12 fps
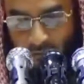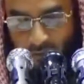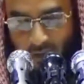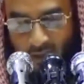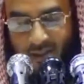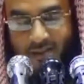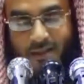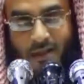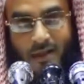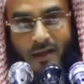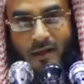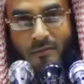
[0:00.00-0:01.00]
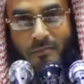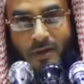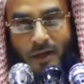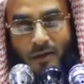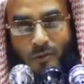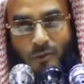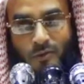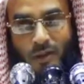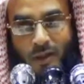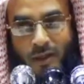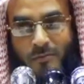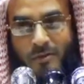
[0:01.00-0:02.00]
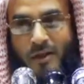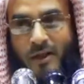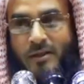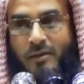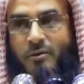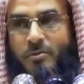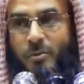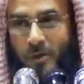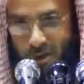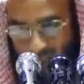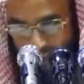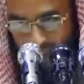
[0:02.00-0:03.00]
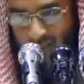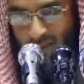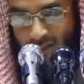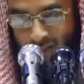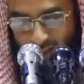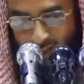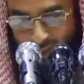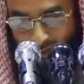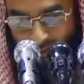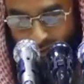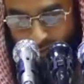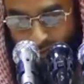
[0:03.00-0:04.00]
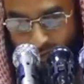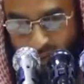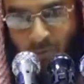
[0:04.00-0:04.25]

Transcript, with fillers: ওয়ালাই সালানা মালুন আর আমাদের কাছে কোনো পয়সা নেই যে দান খেরাত করব